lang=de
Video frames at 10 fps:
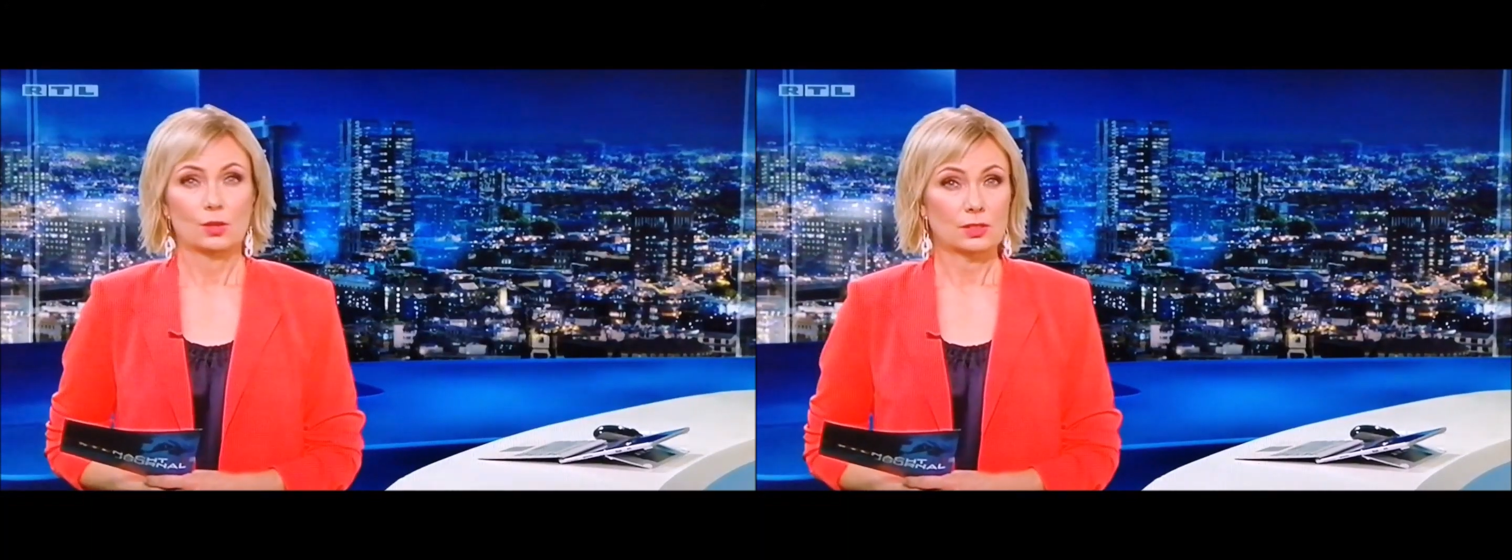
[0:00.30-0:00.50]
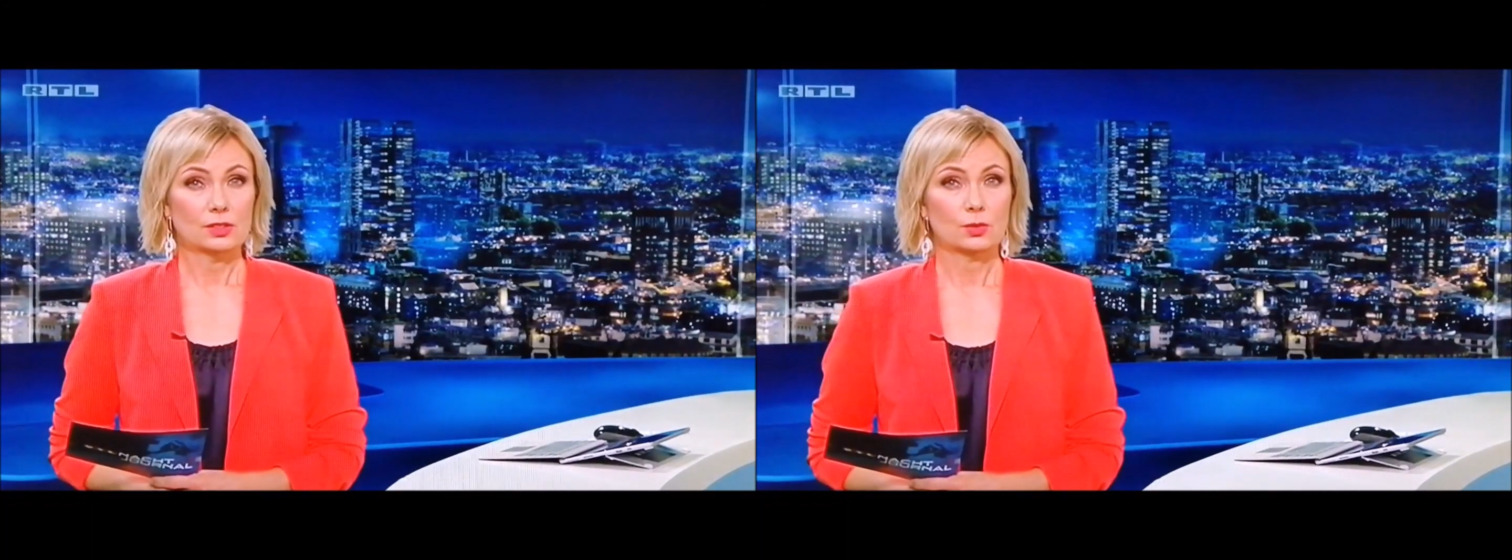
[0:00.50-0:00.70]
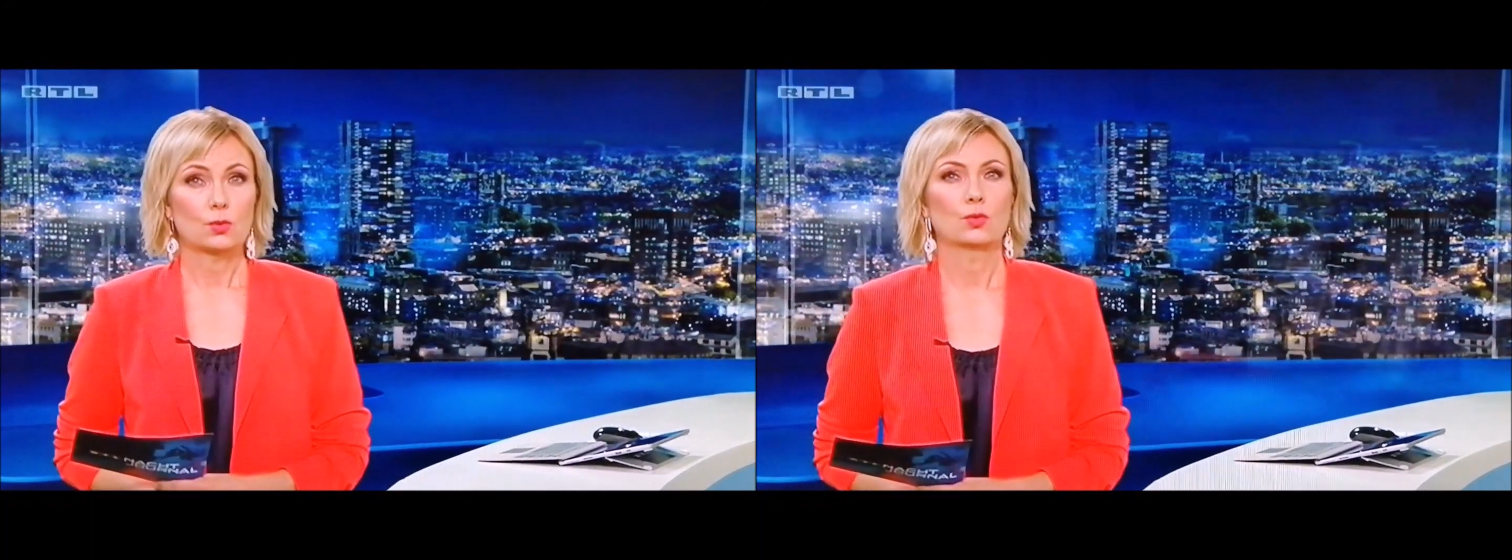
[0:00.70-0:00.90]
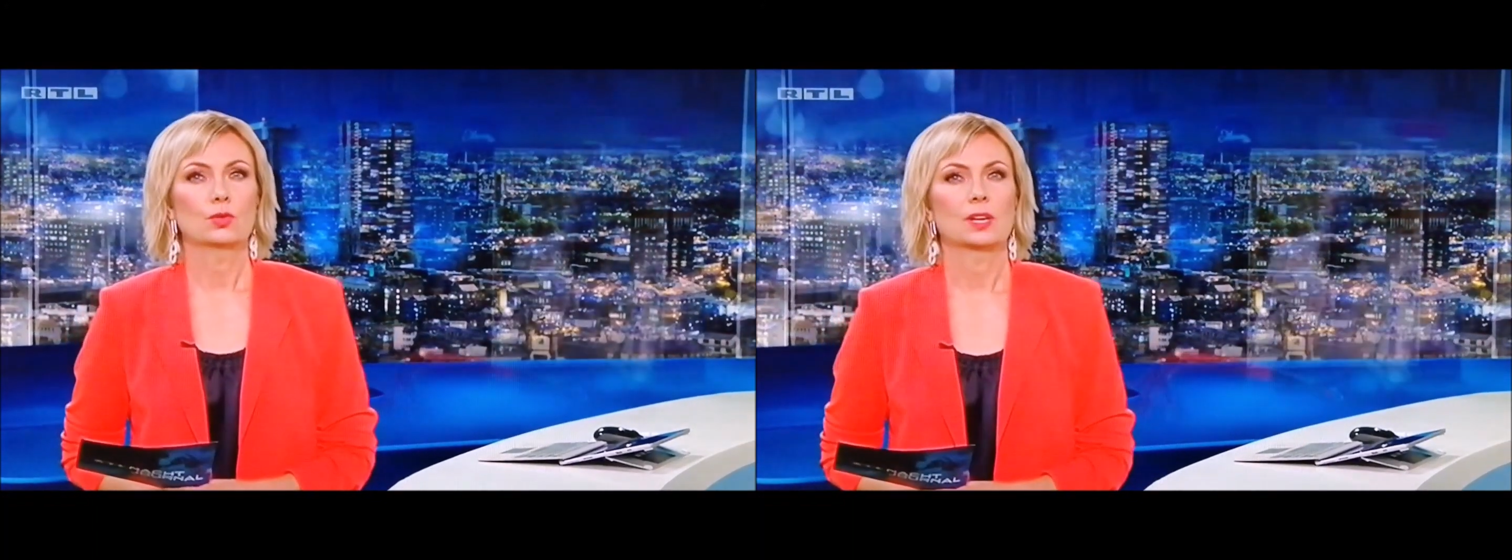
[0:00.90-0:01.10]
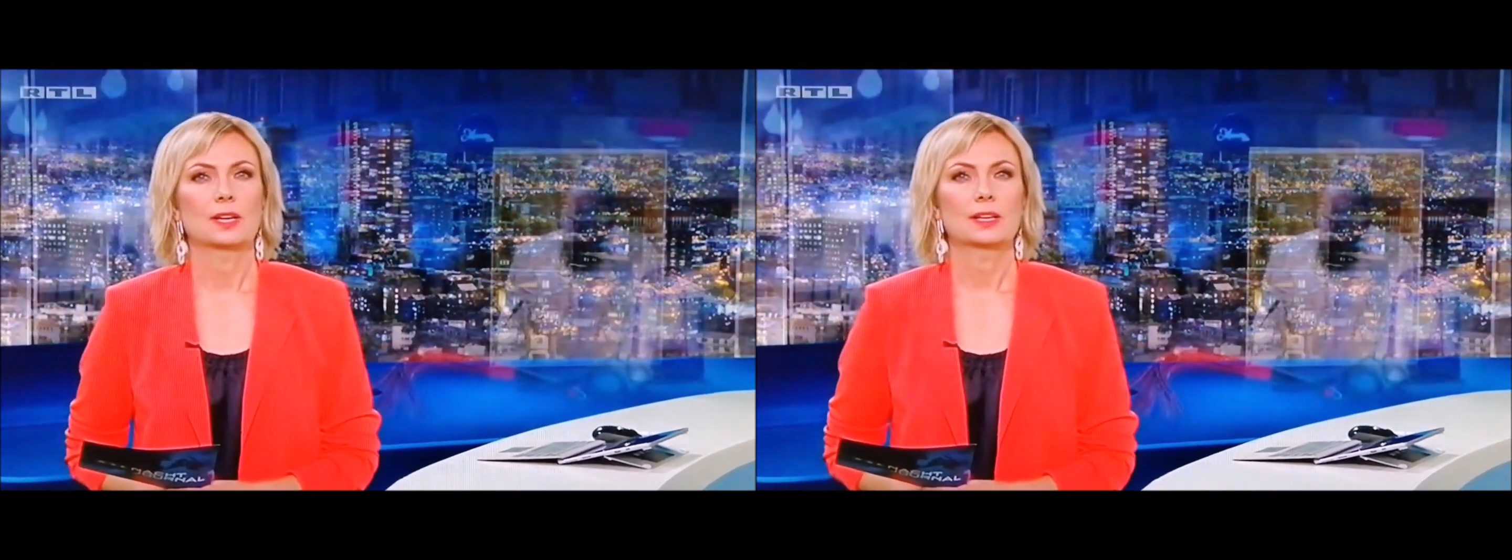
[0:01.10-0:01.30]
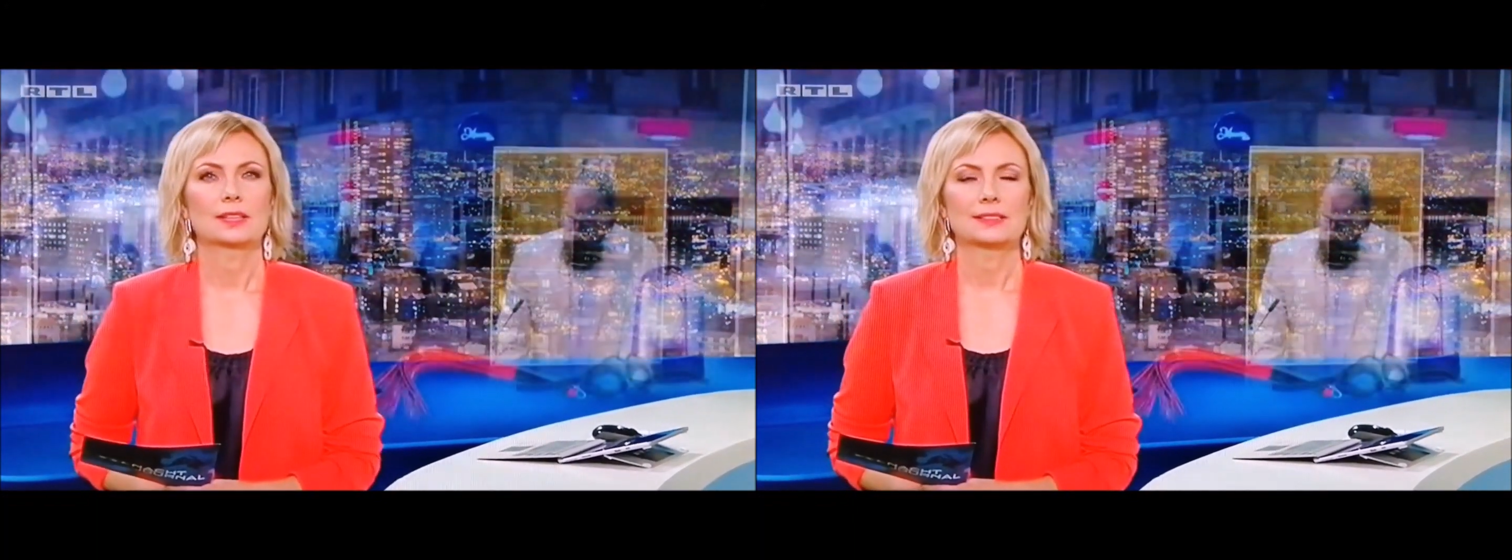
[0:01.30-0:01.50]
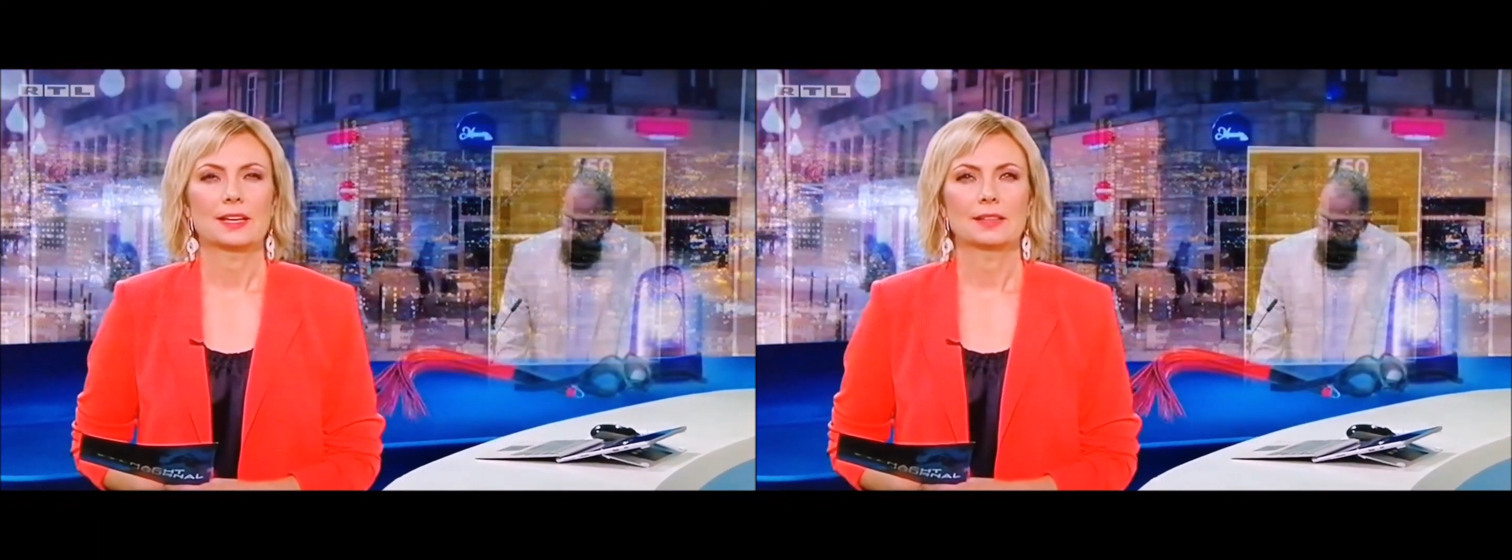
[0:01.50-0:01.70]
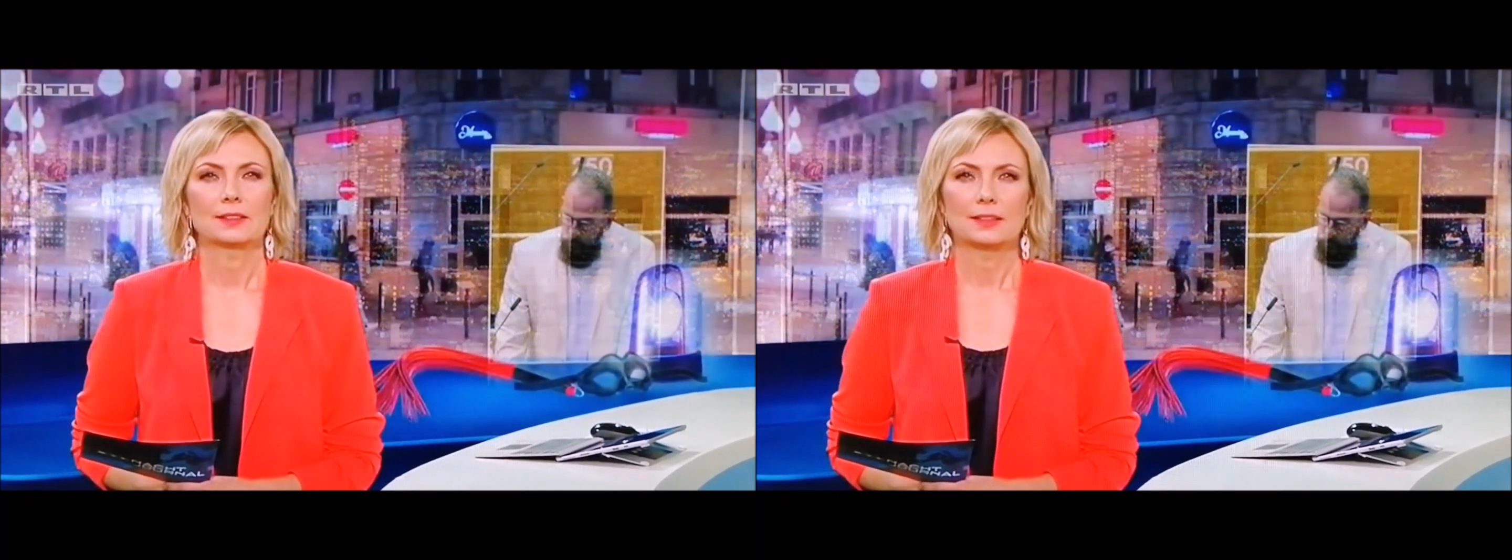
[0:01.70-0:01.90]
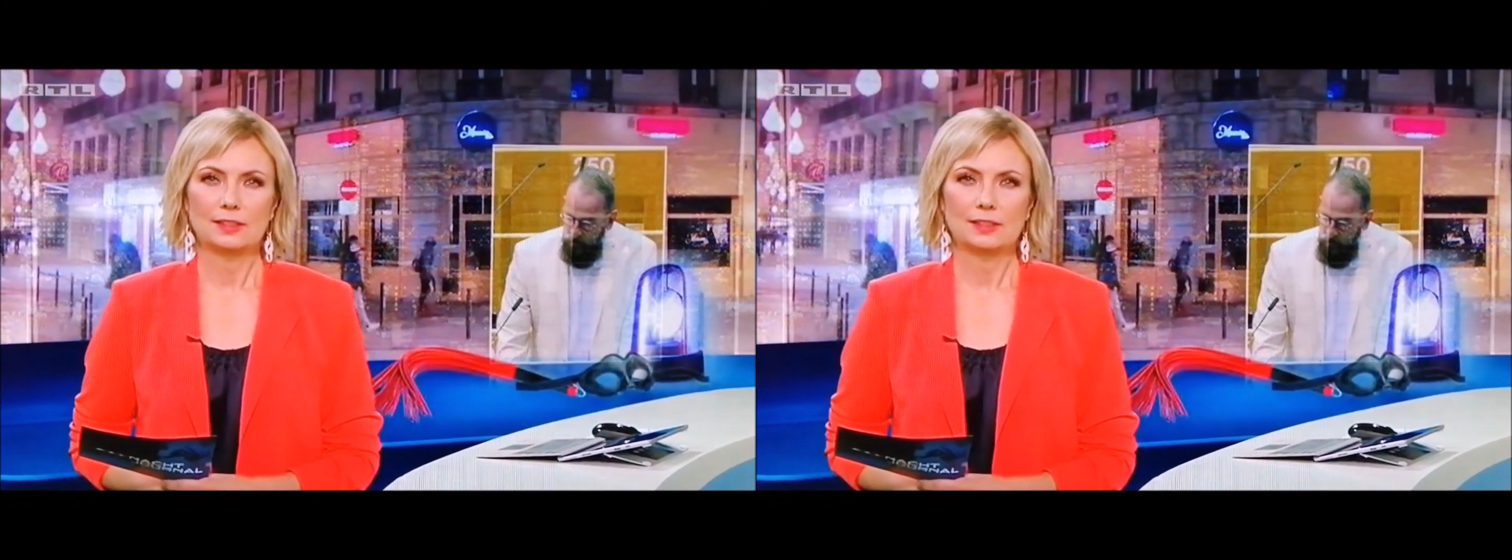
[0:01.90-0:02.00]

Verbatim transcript: Trotz Corona hat ein